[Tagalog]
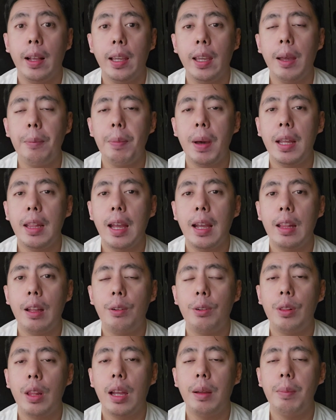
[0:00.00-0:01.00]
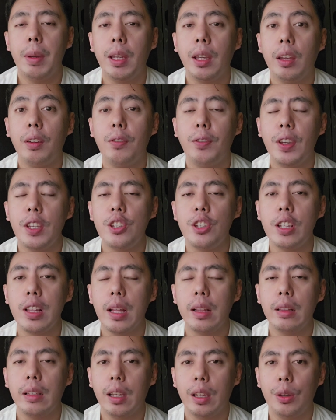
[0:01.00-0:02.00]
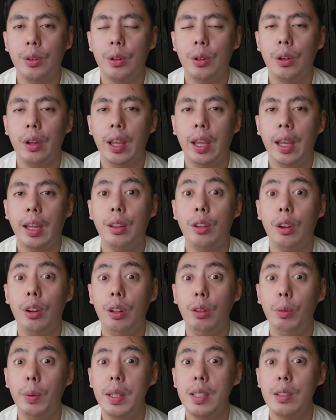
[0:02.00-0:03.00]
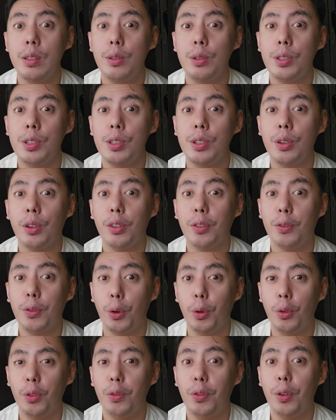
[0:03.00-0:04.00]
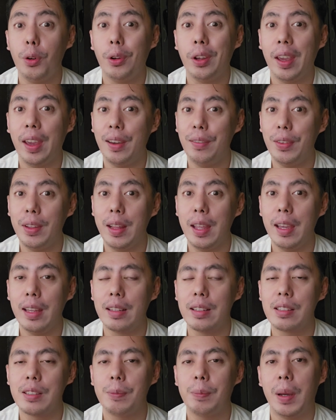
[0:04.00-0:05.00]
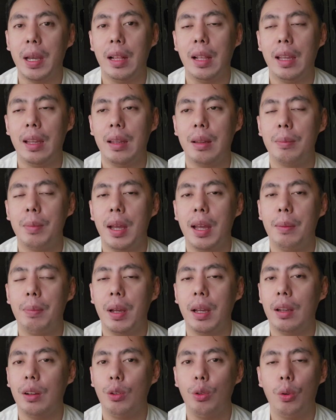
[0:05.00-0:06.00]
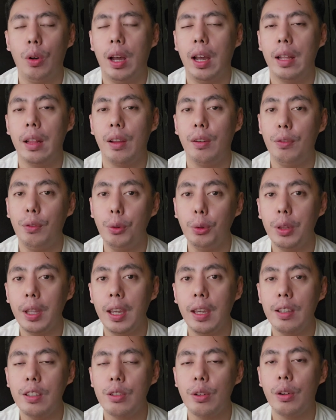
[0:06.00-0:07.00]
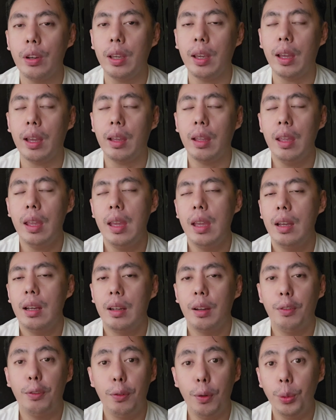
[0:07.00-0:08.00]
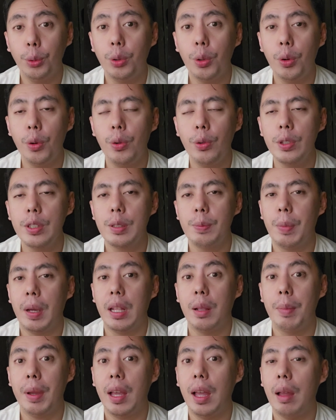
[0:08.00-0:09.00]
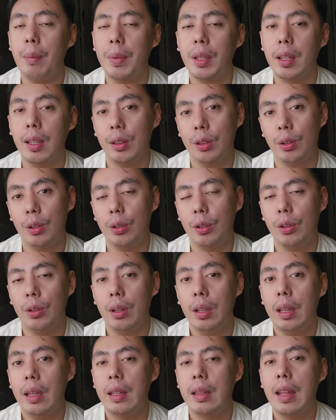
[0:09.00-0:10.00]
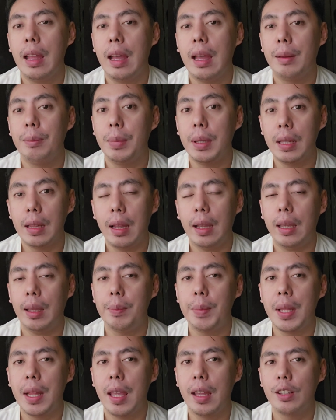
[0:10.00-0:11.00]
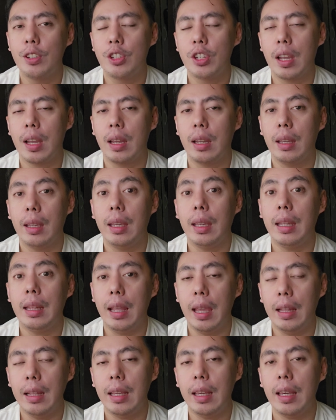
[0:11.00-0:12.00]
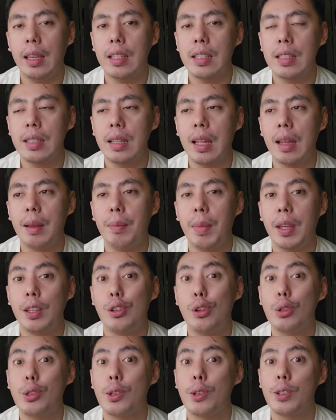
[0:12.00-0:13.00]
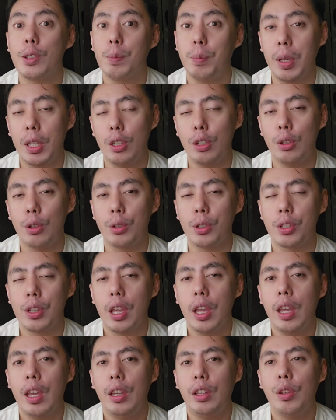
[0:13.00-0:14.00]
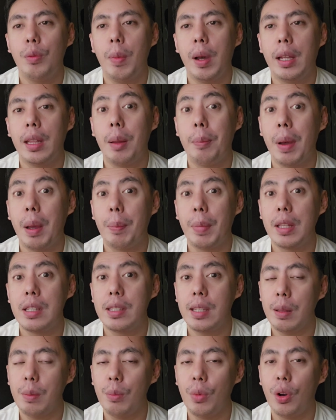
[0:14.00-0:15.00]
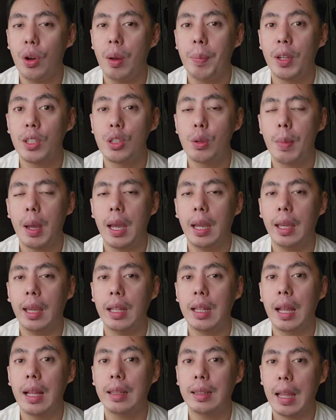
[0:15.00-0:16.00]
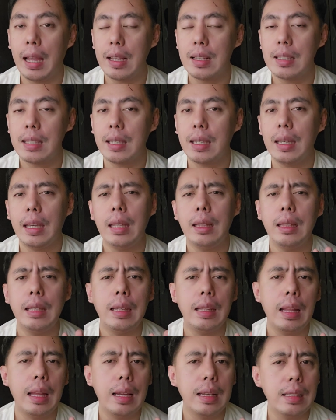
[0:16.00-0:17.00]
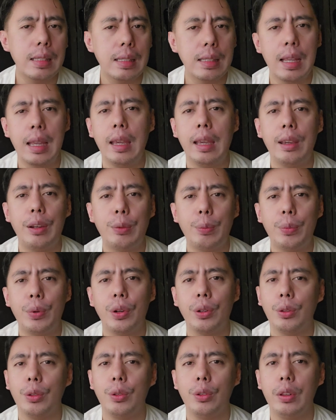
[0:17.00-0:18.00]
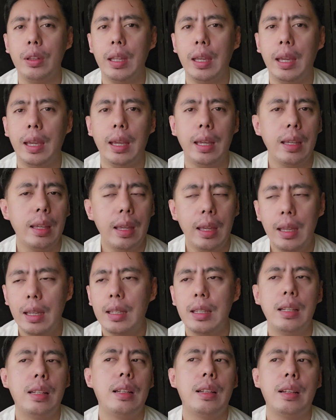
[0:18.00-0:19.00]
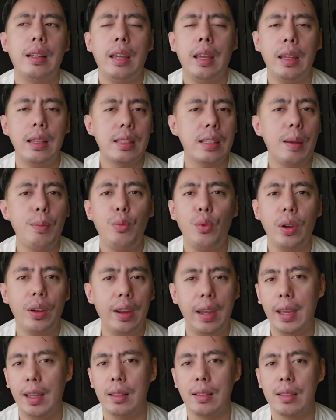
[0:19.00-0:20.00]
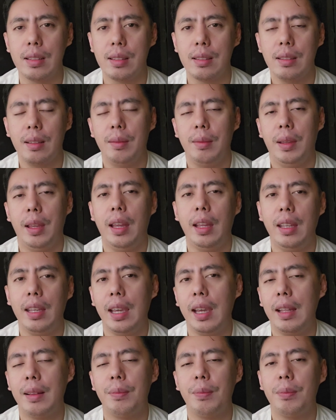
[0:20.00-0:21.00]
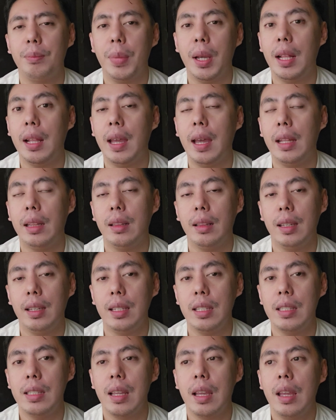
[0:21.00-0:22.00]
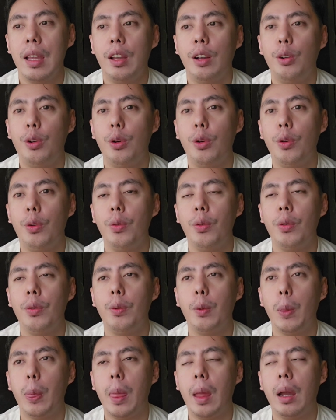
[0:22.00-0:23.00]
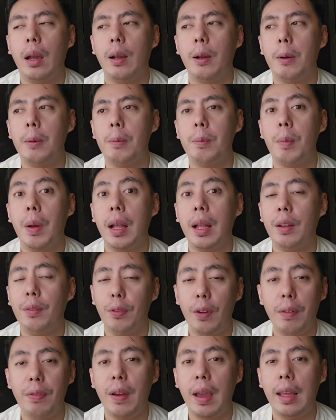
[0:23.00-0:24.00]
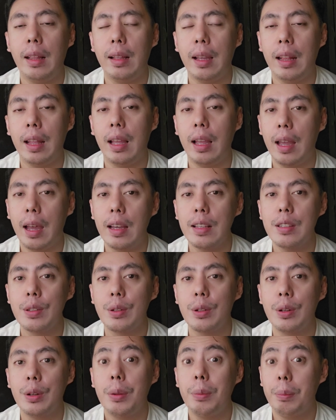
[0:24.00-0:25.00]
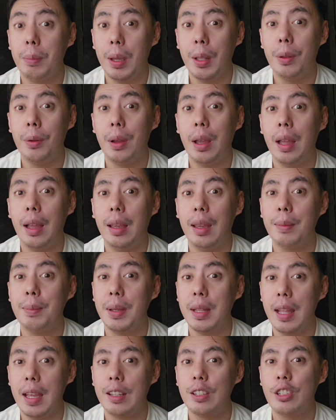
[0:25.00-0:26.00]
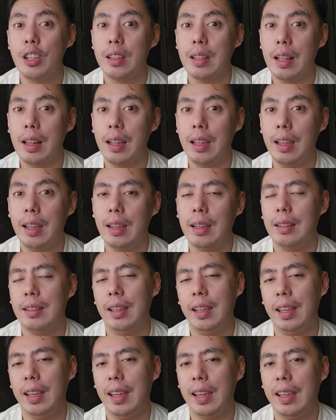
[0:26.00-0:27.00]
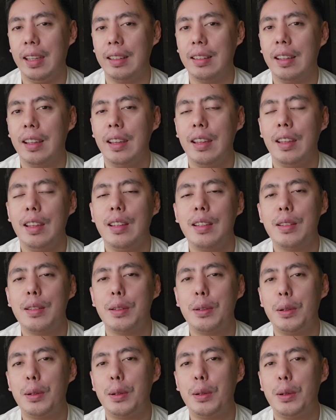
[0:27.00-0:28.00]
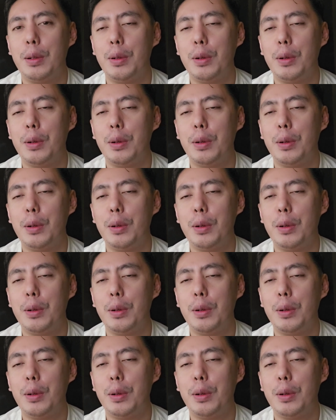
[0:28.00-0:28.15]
kaya paalala ko lang, maging vigilant kayo and always use your phone for evidence para makapagkuha ka ng footage o kaya uh, photos para magamit ito na bilang ebidensya. In any case na medyo suspicious yung mga napapansin mo kapag sumakay ka ng taxi, hindi lang sa airport, kundi uh, somewhere else. Ganyan. Para at least kung um, magfa-file ka ng kaso, meron kang ebidensya talaga. Ayan. So,